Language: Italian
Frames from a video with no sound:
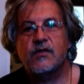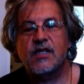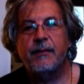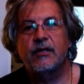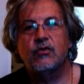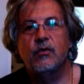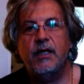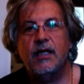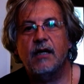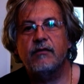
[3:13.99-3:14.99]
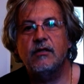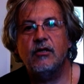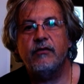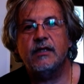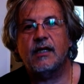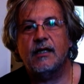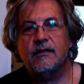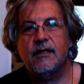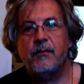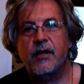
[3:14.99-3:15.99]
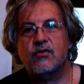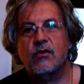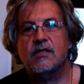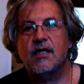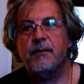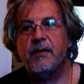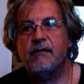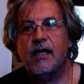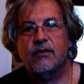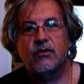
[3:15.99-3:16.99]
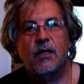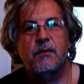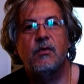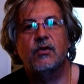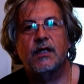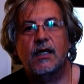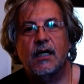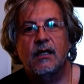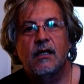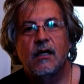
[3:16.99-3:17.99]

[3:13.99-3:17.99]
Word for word: sabato e domenica 29.30 presso la sala Previato della Biblioteca